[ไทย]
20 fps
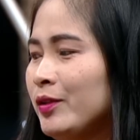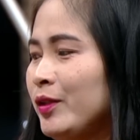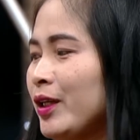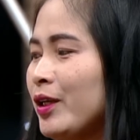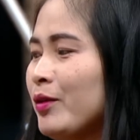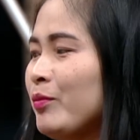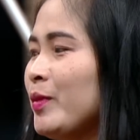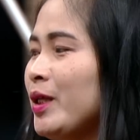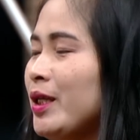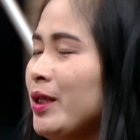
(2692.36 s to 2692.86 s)
อยู่ดี
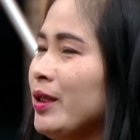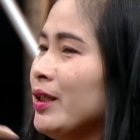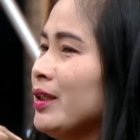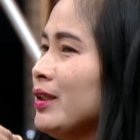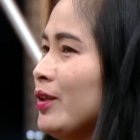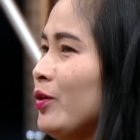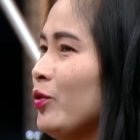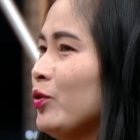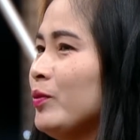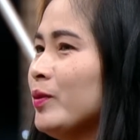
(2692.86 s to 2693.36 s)
ก็มี
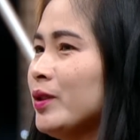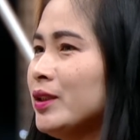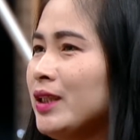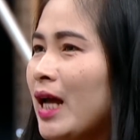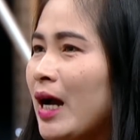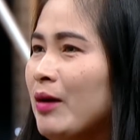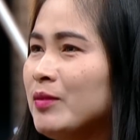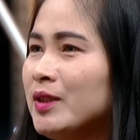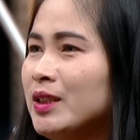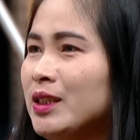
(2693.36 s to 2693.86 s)
คน
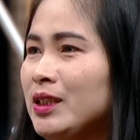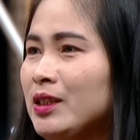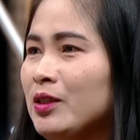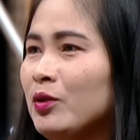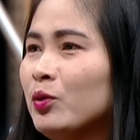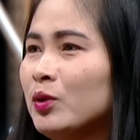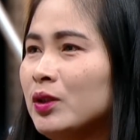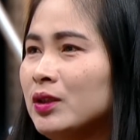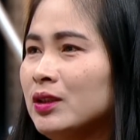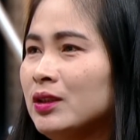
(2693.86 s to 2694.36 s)

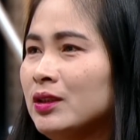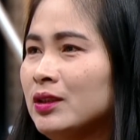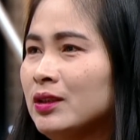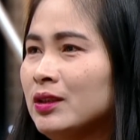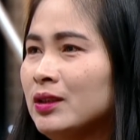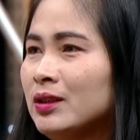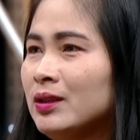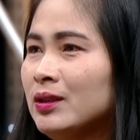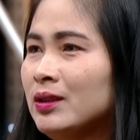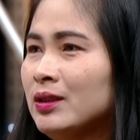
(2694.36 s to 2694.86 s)
3-4 คน
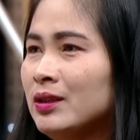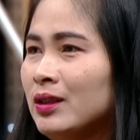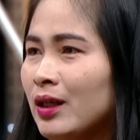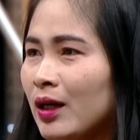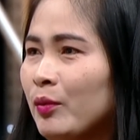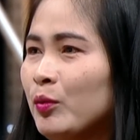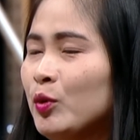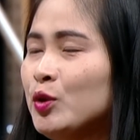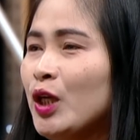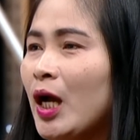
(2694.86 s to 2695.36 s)

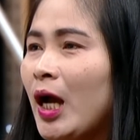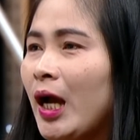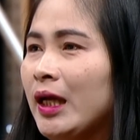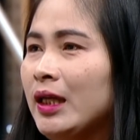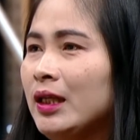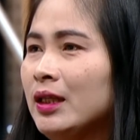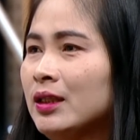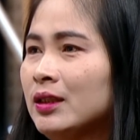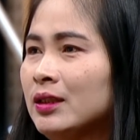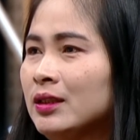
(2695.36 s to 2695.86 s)
ผู้ชาย
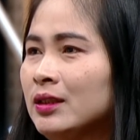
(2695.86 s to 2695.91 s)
